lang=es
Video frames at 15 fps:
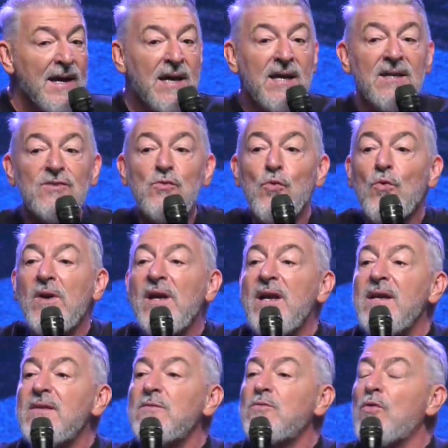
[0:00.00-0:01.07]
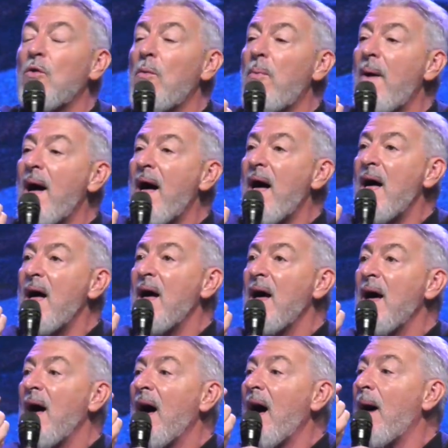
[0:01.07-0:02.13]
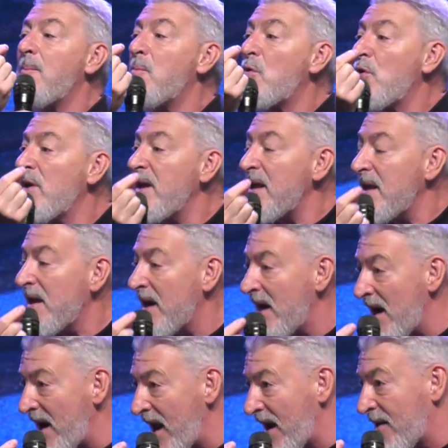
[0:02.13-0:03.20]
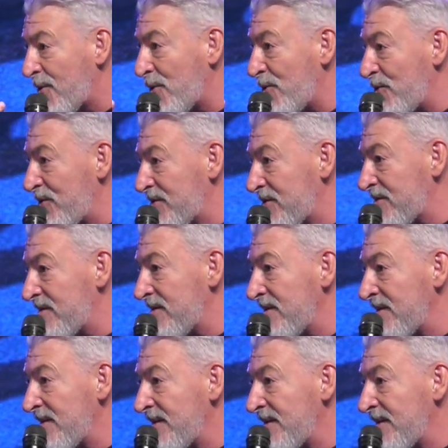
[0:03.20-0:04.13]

Jesucristo va a morir en la cruz